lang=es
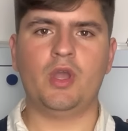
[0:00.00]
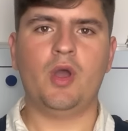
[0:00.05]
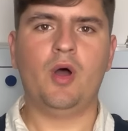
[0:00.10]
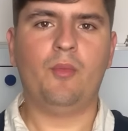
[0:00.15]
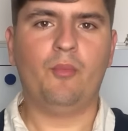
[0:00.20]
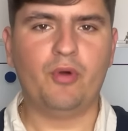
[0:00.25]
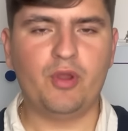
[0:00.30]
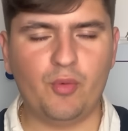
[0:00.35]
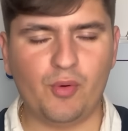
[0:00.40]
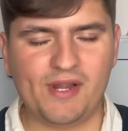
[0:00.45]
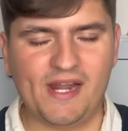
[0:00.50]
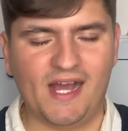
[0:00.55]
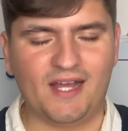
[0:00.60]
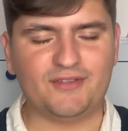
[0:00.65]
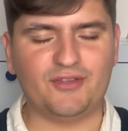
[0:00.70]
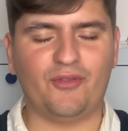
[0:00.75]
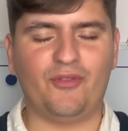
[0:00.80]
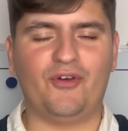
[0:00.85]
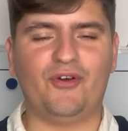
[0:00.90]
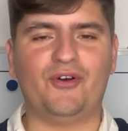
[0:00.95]
Muy buenas a
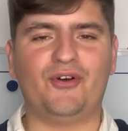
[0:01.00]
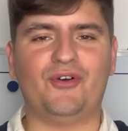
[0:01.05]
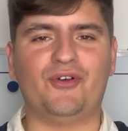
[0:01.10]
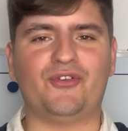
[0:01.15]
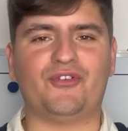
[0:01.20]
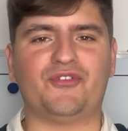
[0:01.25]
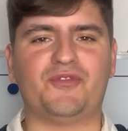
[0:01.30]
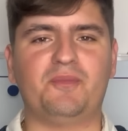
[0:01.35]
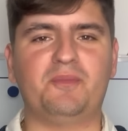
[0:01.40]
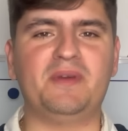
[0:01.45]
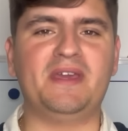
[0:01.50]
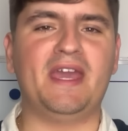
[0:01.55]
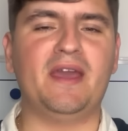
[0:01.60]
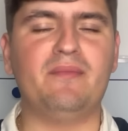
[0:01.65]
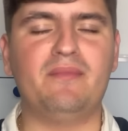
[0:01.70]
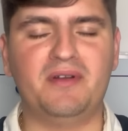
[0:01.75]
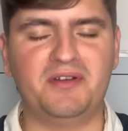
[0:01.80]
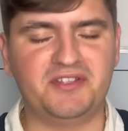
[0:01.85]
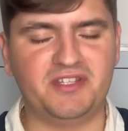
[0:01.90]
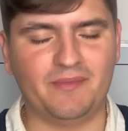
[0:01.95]
todos,
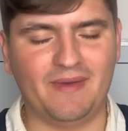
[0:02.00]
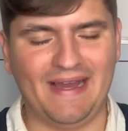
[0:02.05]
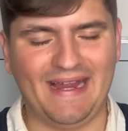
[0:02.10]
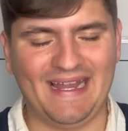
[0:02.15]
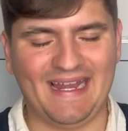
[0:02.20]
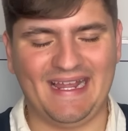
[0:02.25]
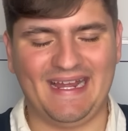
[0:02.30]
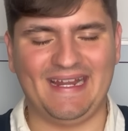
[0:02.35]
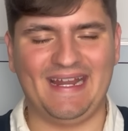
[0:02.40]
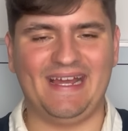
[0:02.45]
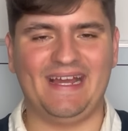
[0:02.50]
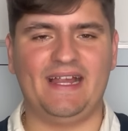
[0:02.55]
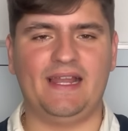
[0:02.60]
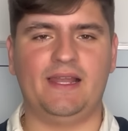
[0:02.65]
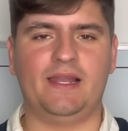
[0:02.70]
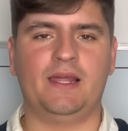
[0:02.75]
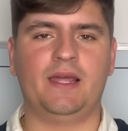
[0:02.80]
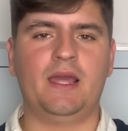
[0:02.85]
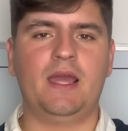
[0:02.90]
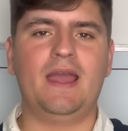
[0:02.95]
bienvenidos más al
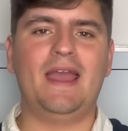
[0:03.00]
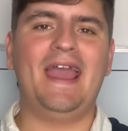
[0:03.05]
canal.